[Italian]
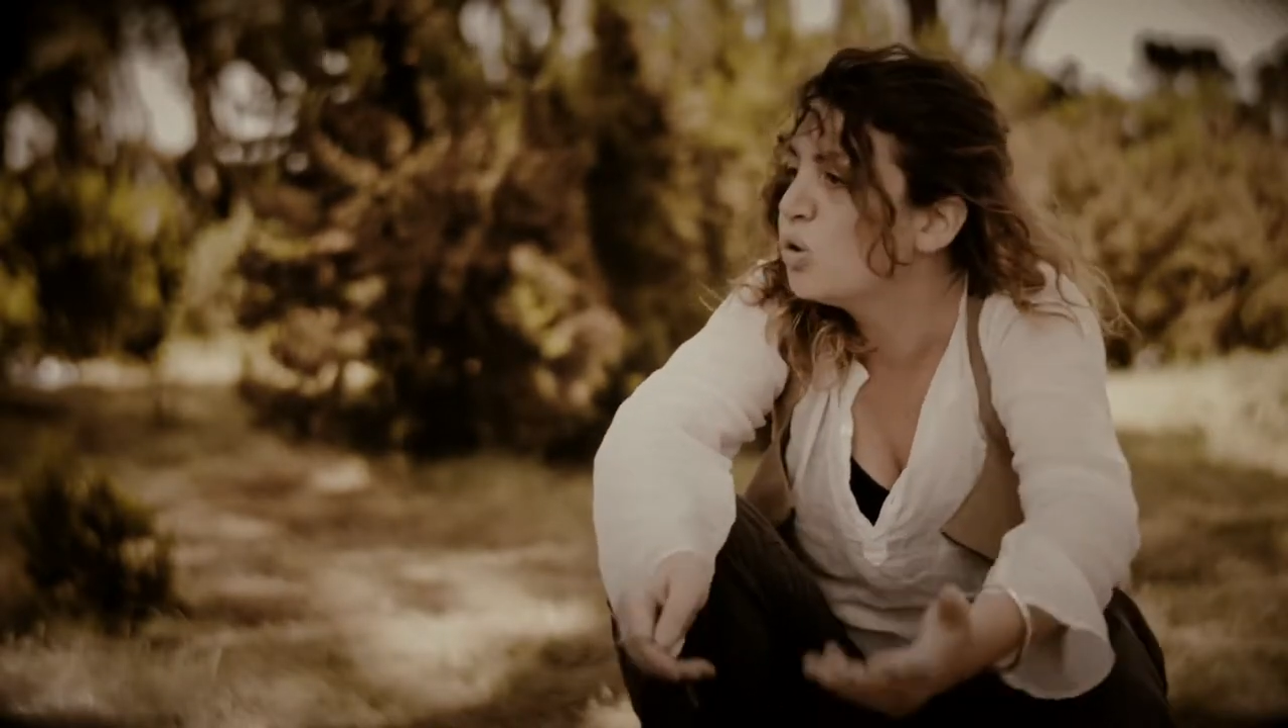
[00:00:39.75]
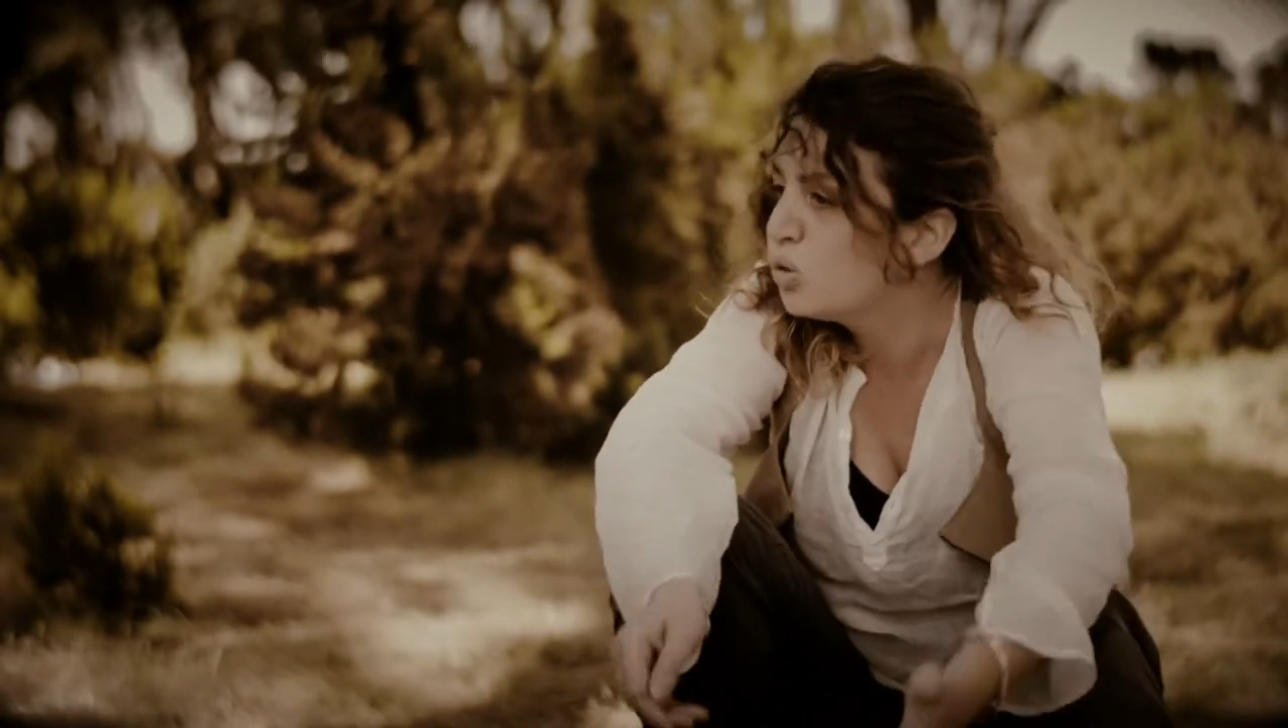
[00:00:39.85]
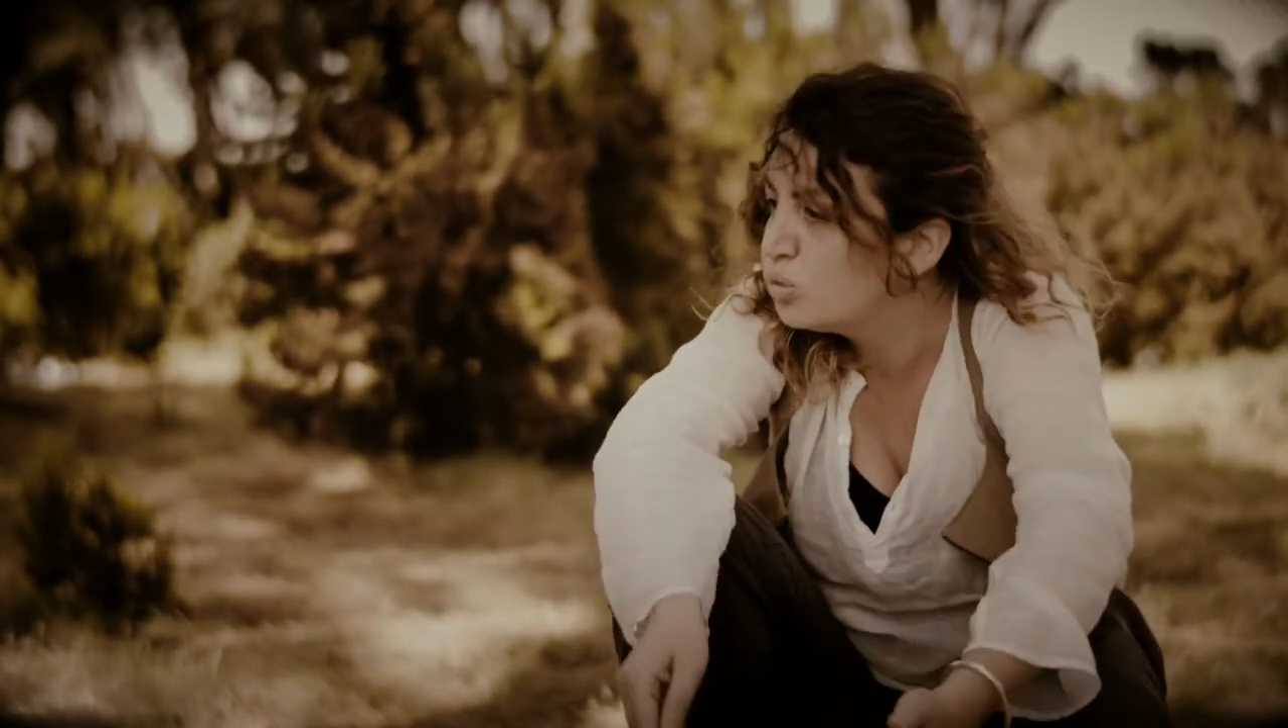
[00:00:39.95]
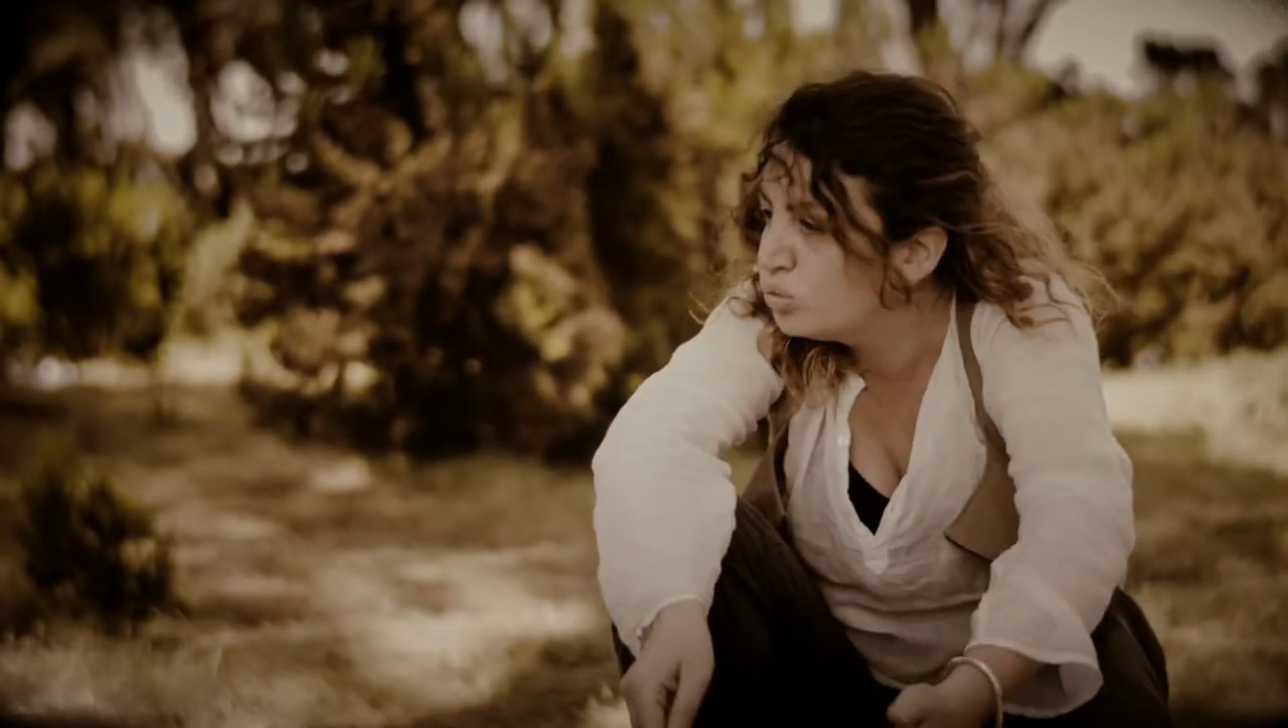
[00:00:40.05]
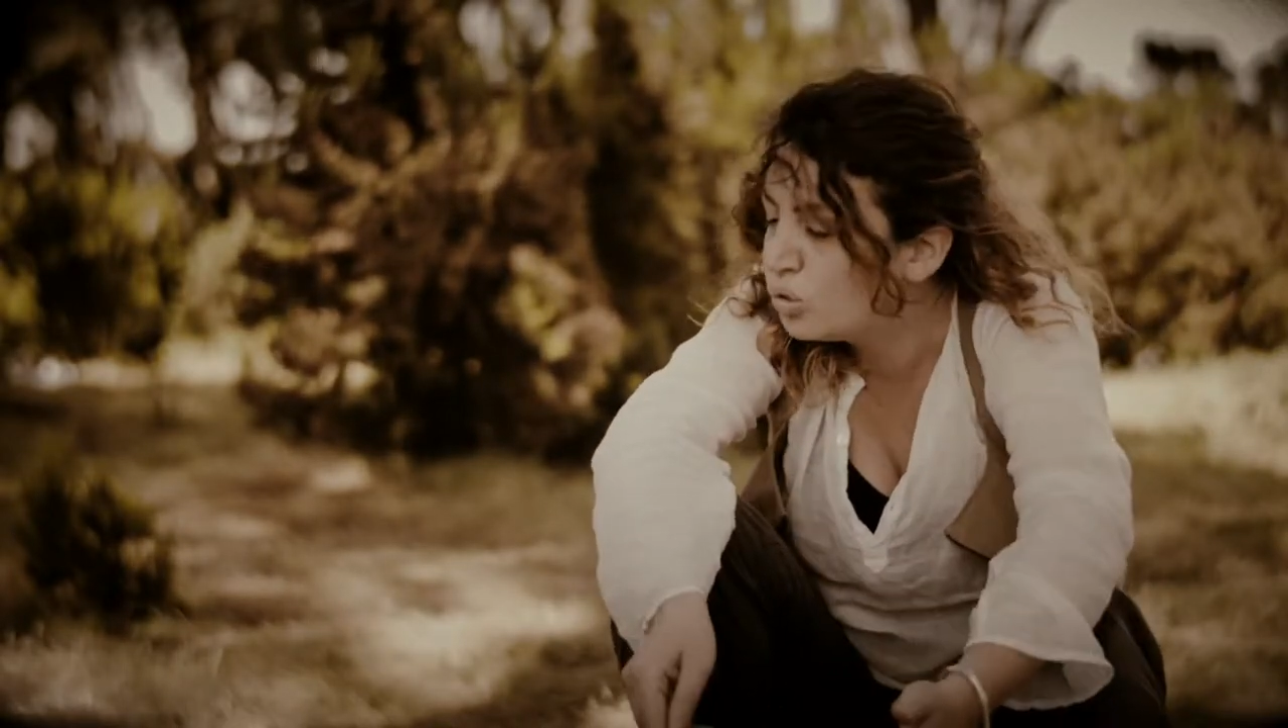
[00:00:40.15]

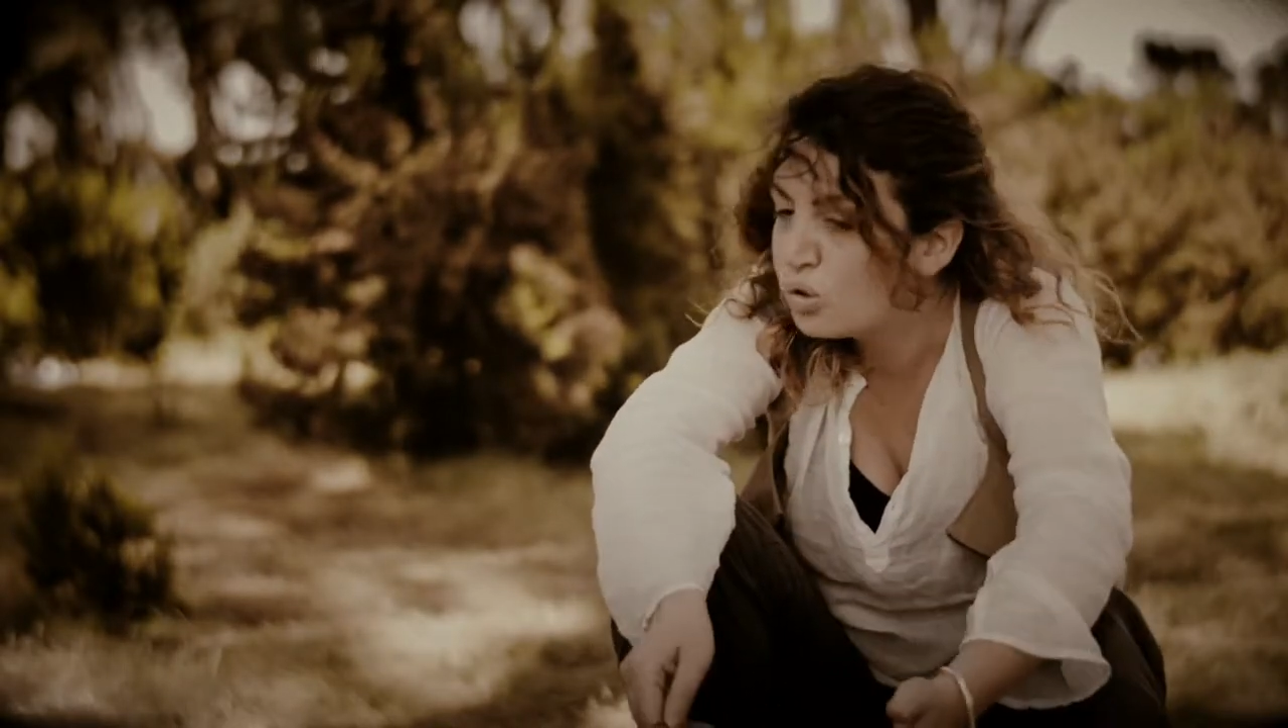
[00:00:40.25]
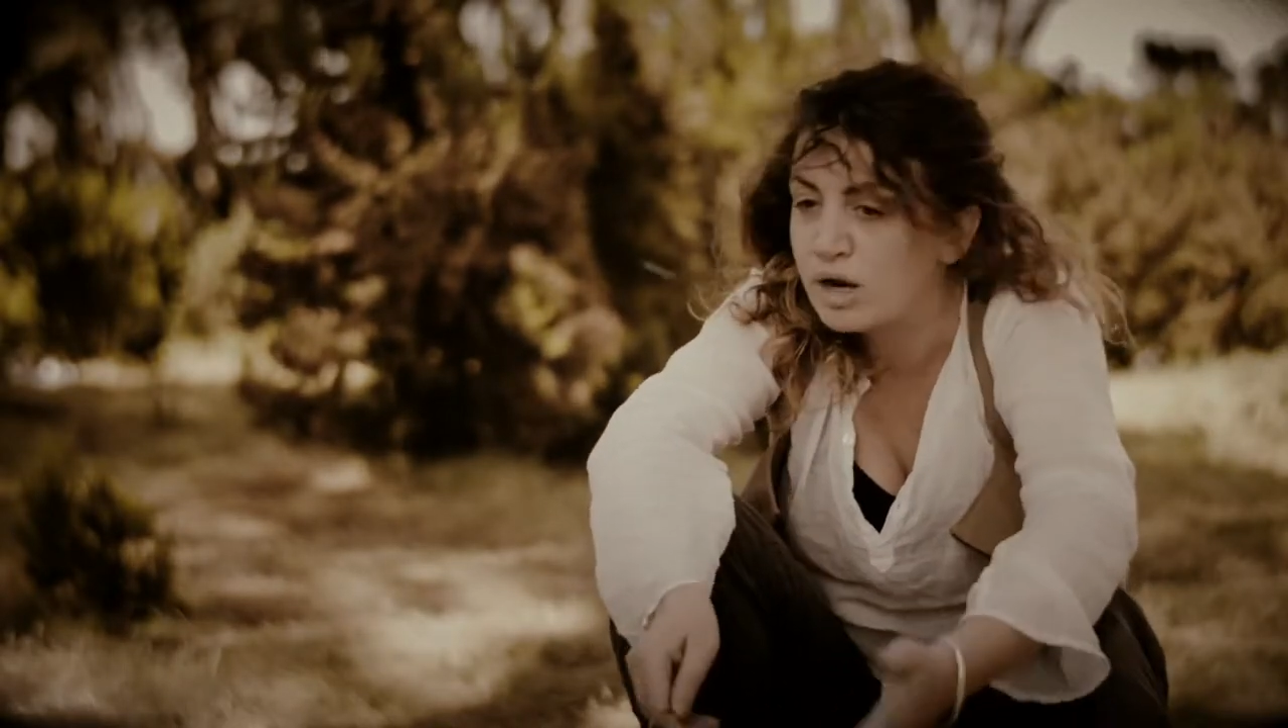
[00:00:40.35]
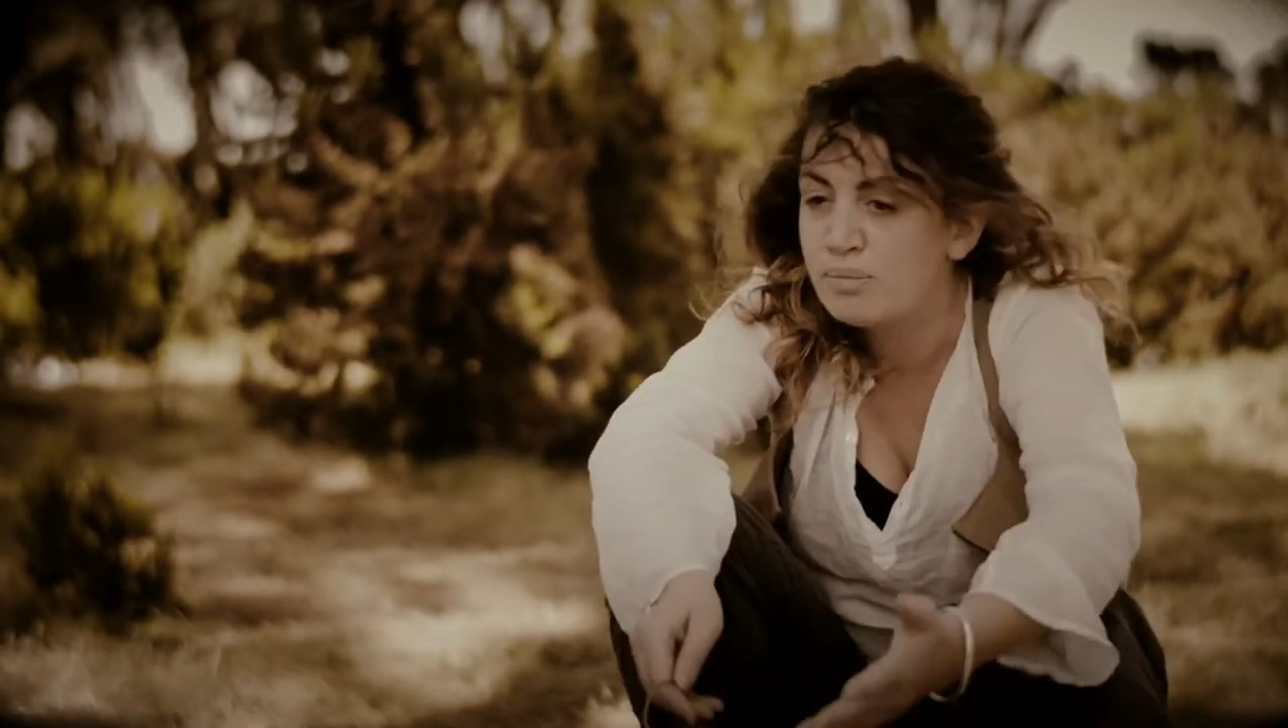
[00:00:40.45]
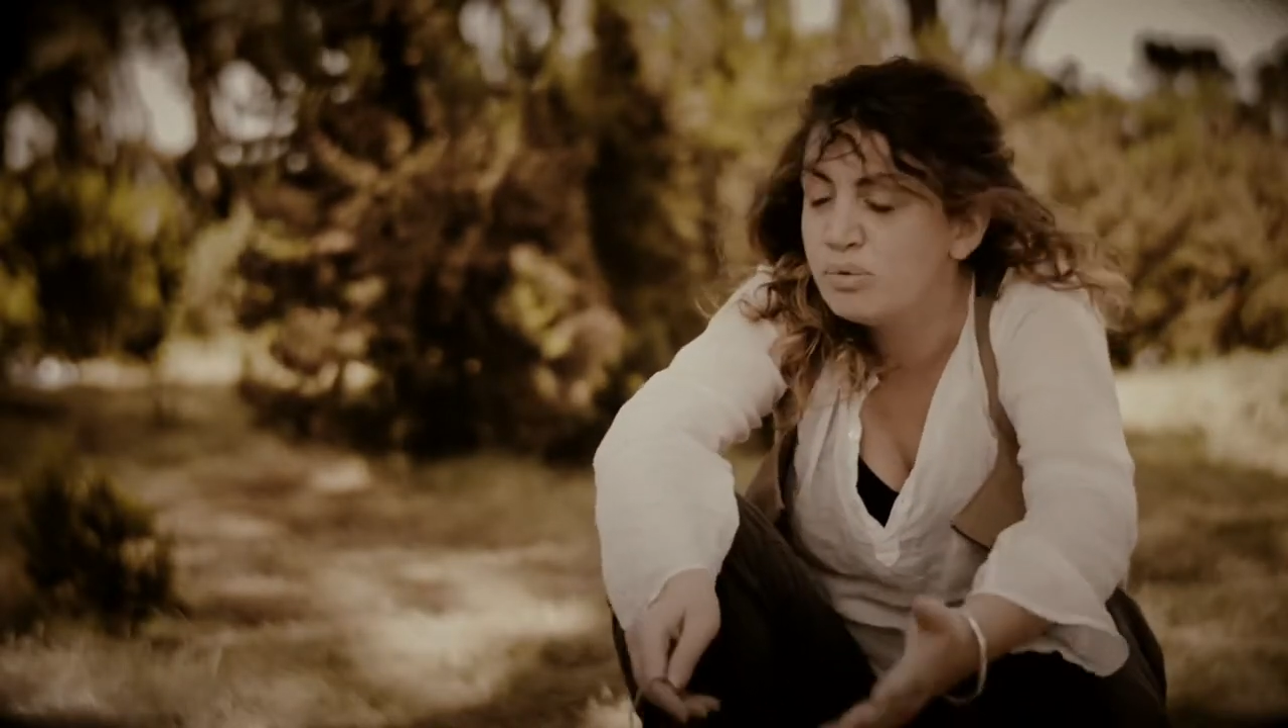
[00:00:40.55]
corruttore e